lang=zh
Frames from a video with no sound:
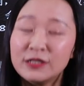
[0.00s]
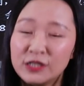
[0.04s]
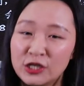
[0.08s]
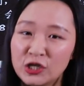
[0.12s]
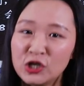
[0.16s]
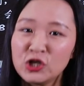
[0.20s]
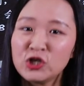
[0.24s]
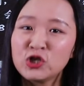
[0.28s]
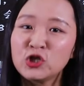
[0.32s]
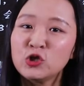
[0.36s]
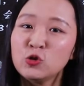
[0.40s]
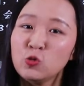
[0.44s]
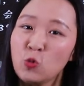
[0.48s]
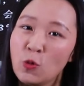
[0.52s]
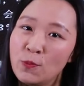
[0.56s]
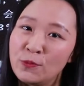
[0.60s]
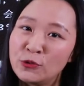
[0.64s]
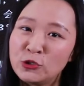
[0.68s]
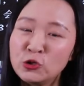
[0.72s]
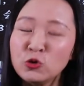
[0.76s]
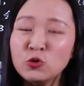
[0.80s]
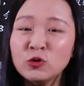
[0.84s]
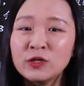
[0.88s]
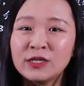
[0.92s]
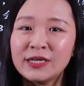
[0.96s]
其实我
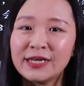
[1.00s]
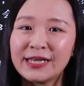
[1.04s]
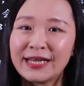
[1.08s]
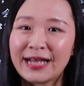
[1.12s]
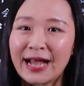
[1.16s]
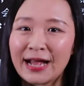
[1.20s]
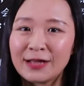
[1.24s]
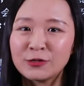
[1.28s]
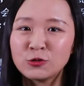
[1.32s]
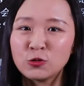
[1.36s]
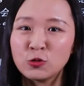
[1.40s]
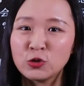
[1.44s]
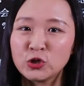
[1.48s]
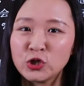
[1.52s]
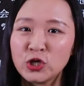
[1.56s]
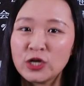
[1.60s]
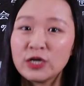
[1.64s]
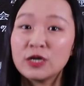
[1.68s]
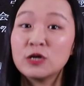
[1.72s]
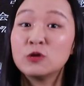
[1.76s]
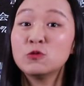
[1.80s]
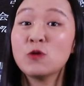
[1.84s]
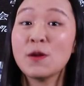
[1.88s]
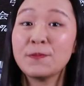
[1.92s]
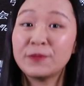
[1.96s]
们就可以看作是一
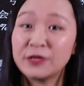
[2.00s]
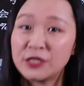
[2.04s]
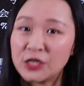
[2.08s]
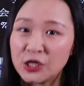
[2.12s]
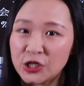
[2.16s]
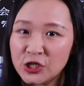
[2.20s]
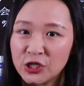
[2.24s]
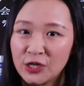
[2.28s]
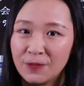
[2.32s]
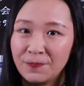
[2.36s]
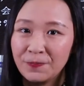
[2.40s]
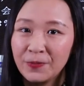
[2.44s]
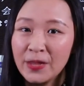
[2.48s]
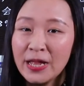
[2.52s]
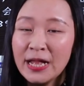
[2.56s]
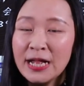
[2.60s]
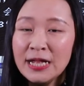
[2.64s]
个 repetition。